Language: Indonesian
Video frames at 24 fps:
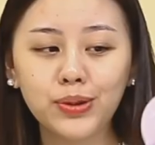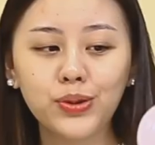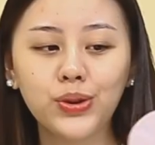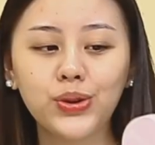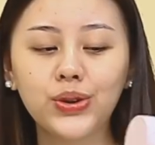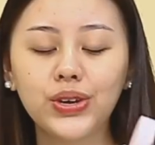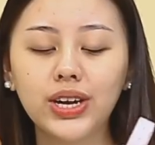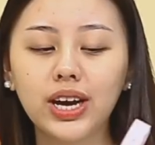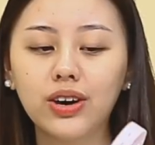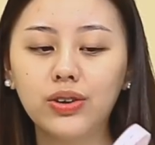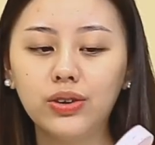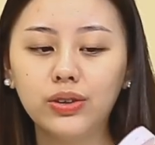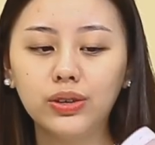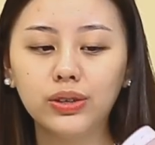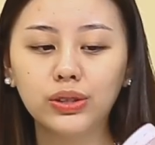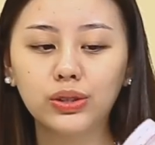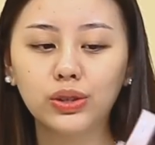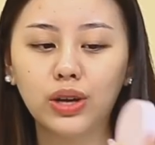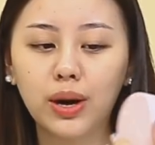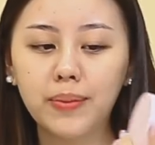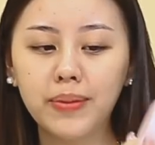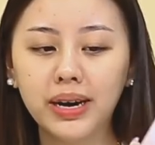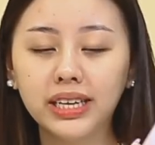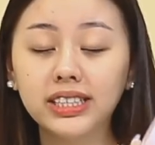dua-duanya aku
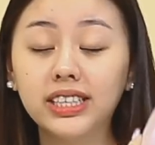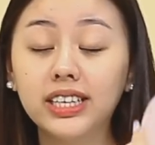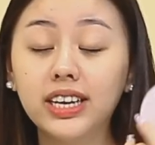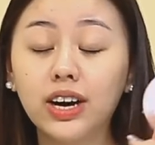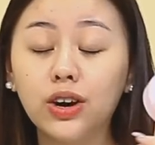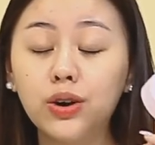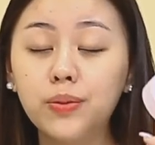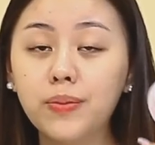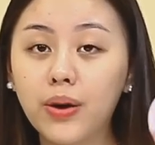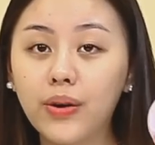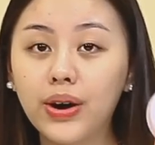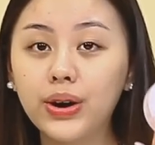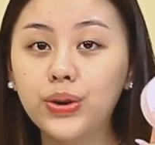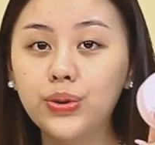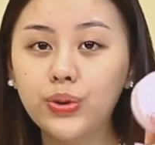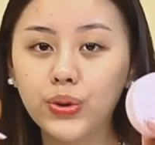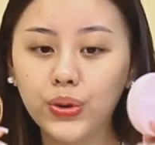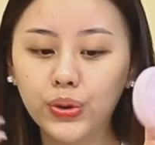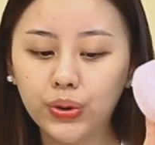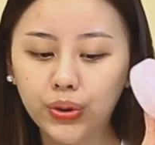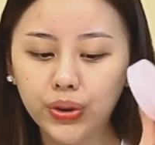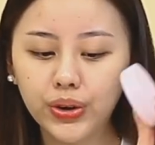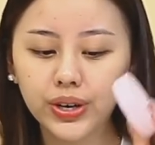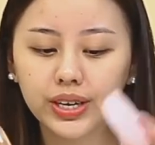suka banget, jadi aku bawa
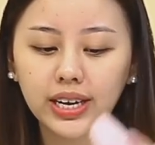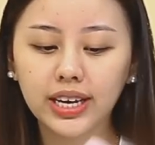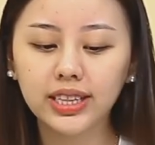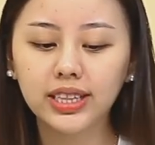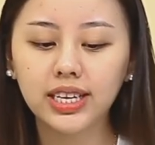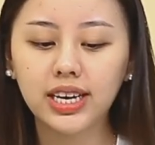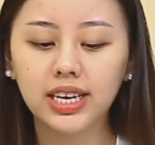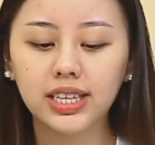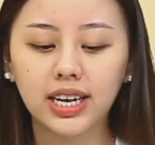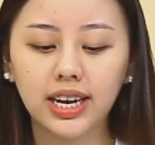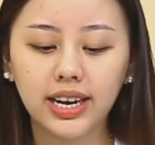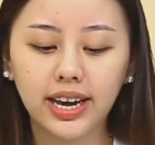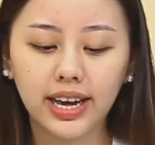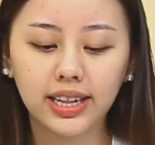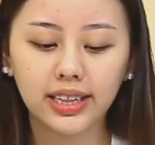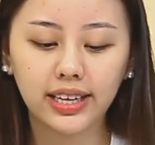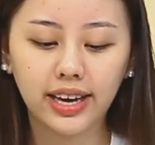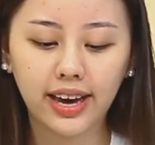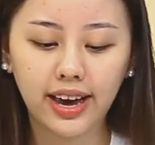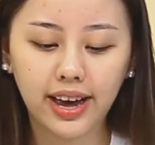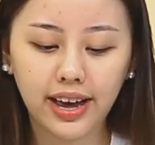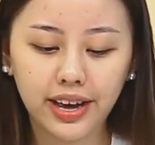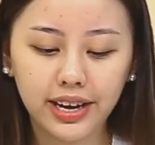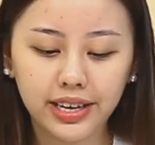dulu. Nanti kita lihat
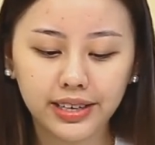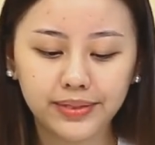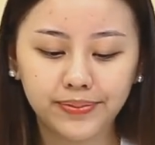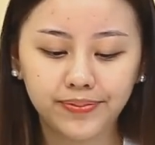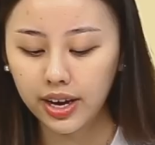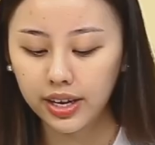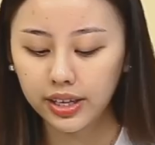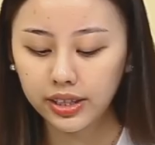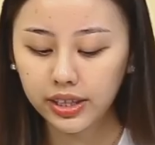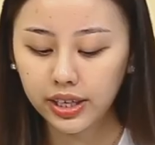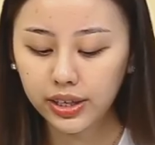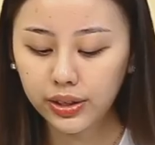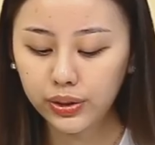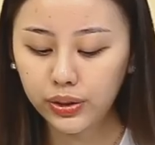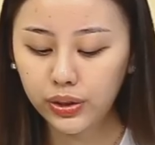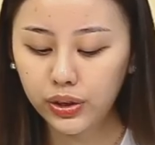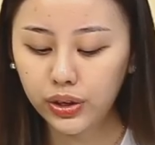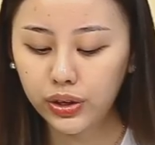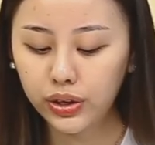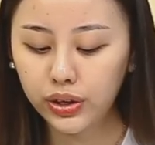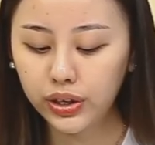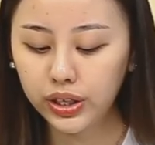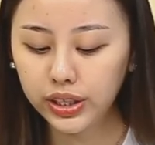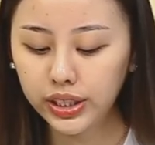ya.
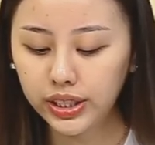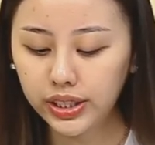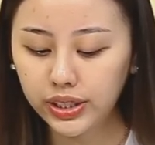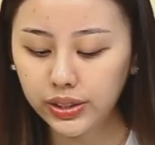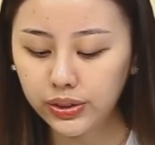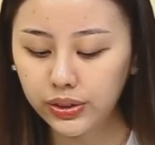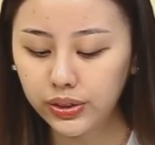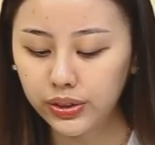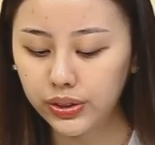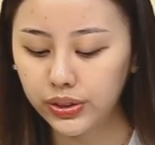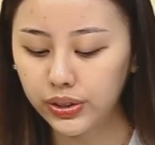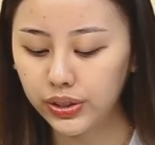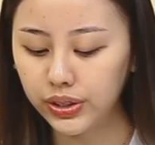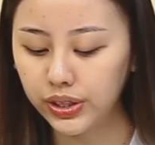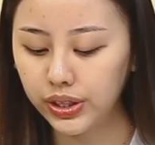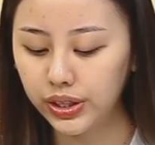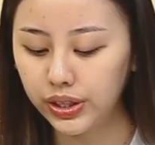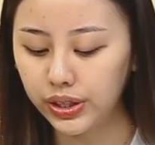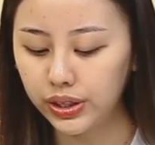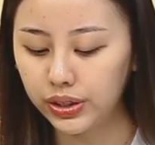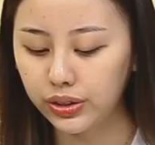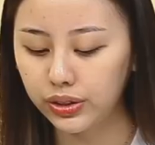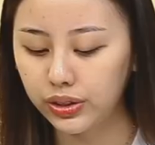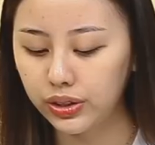Terus
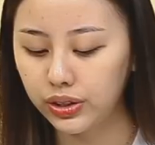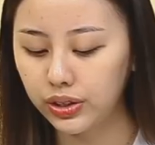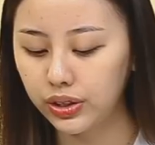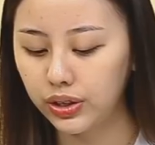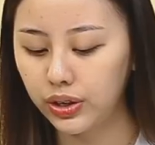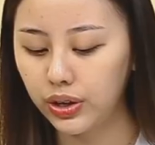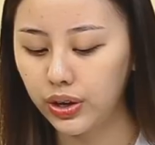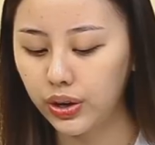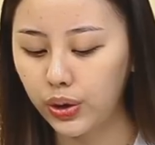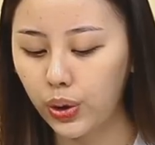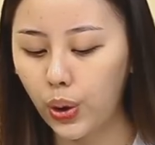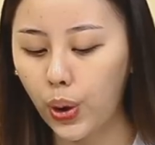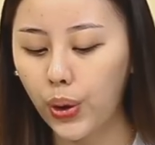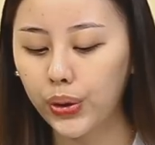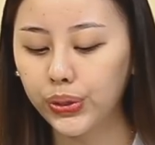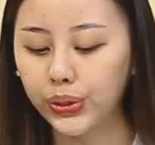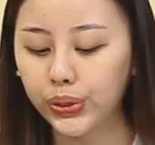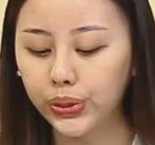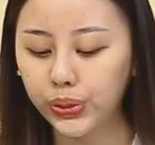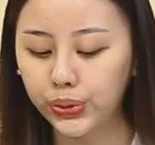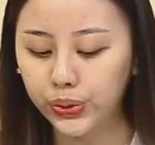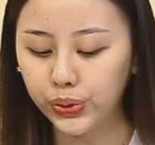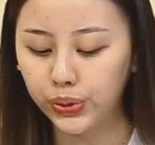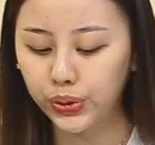untuk
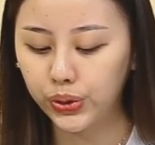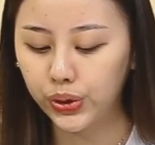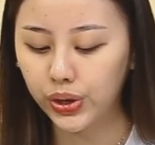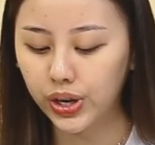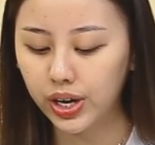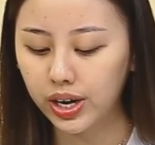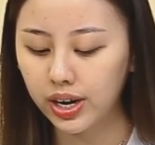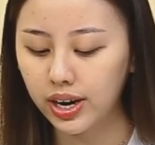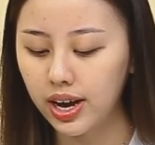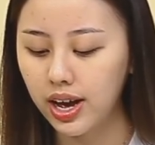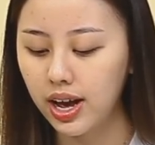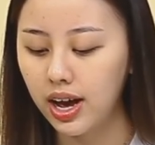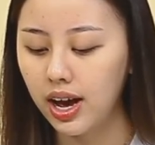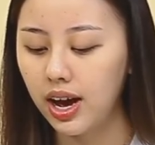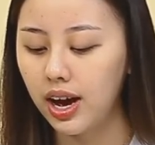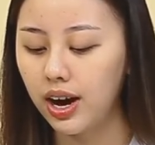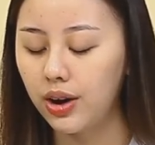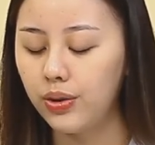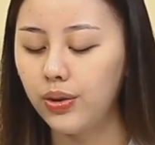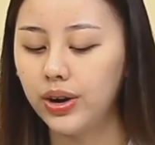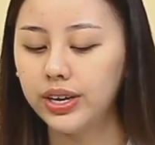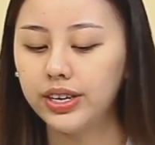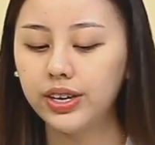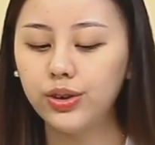contour
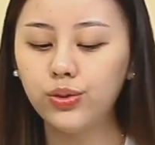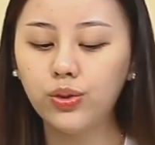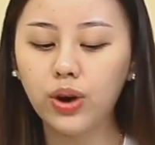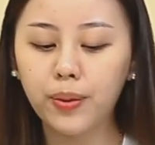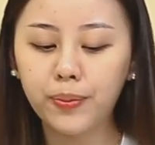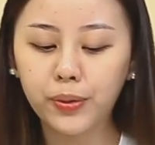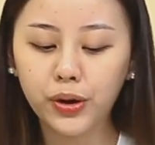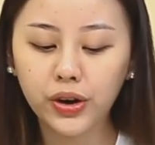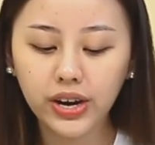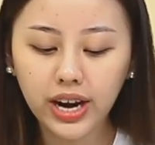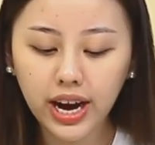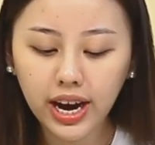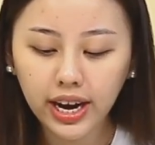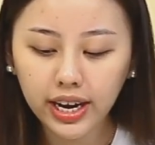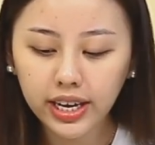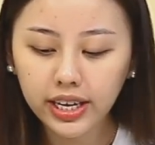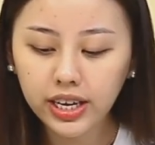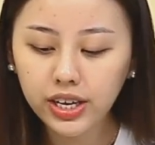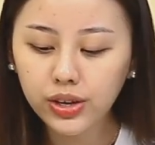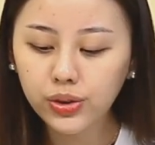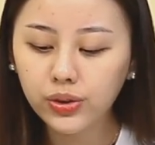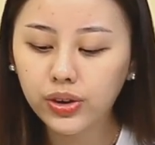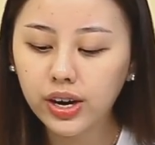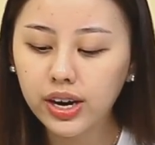aku ada dua produk.
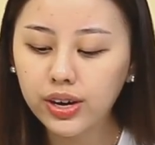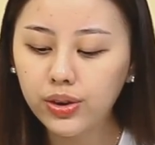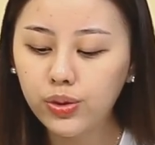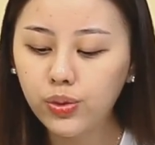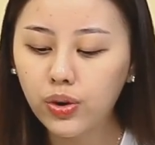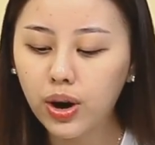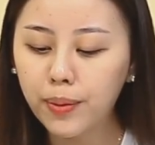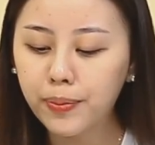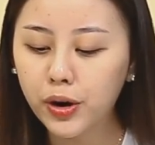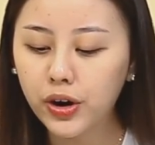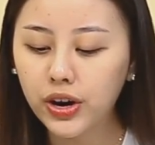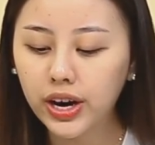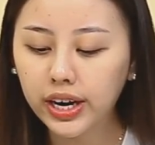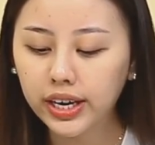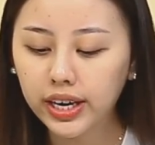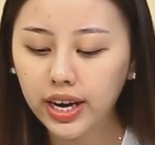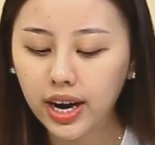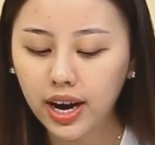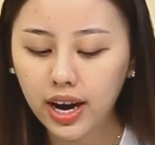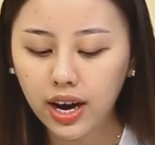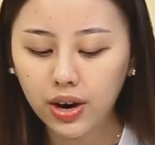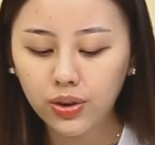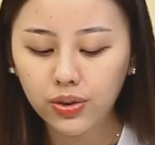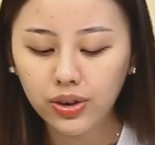Ini juga dua produk
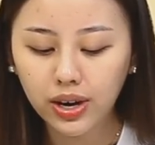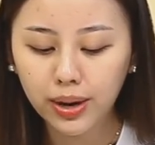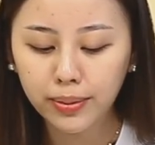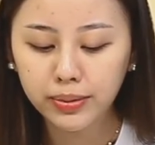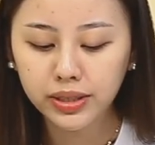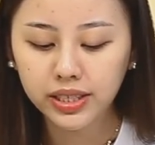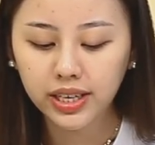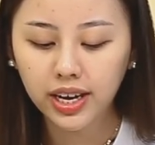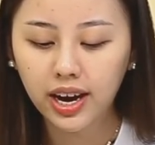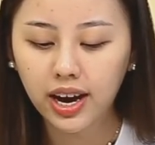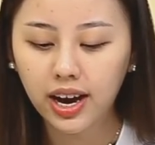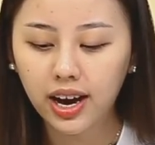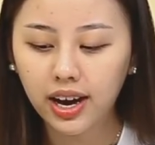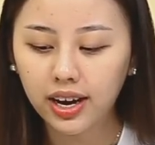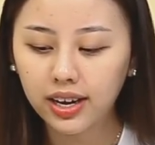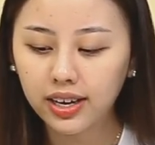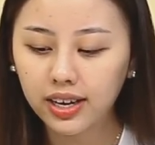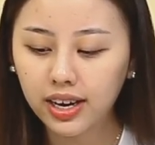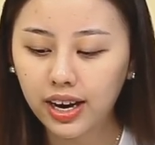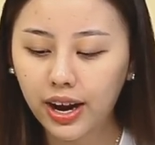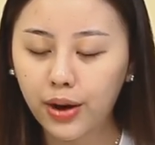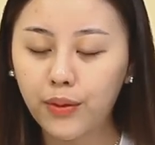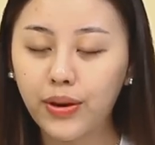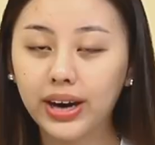yang aku nggak bisa
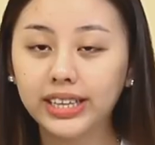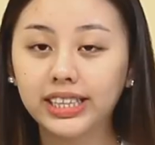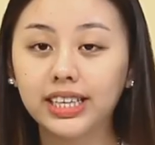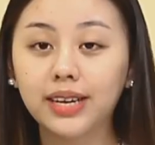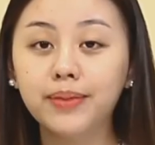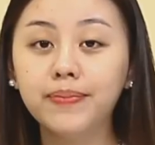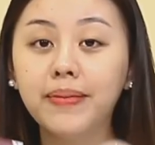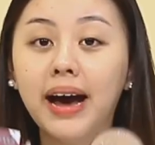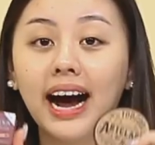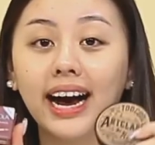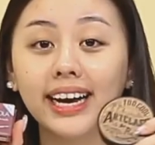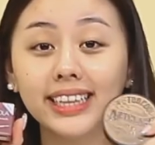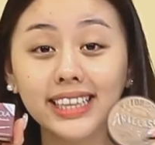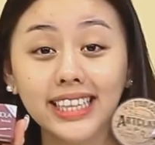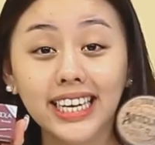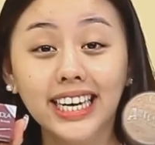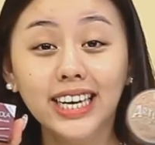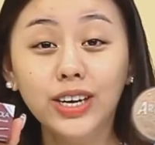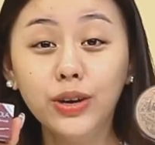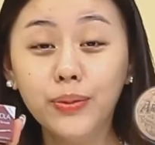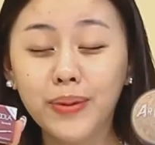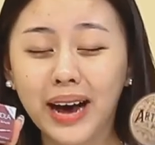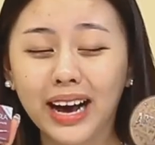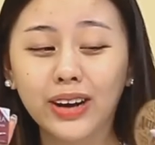lewatin banget di
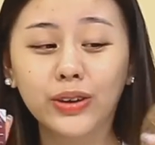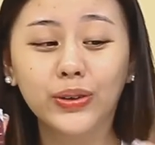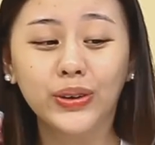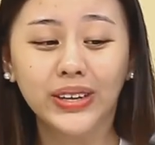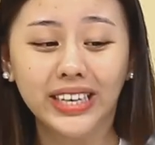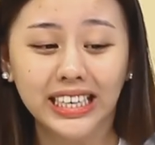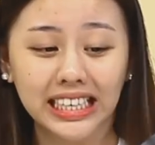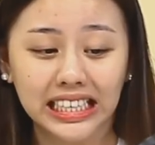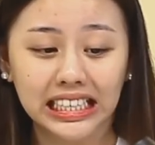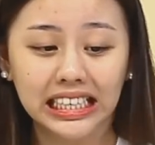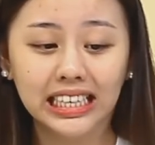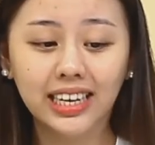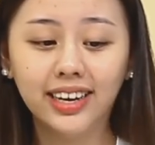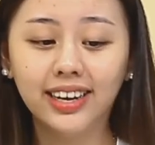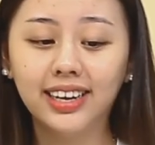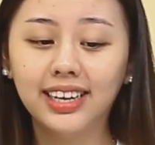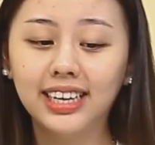hidup aku ini.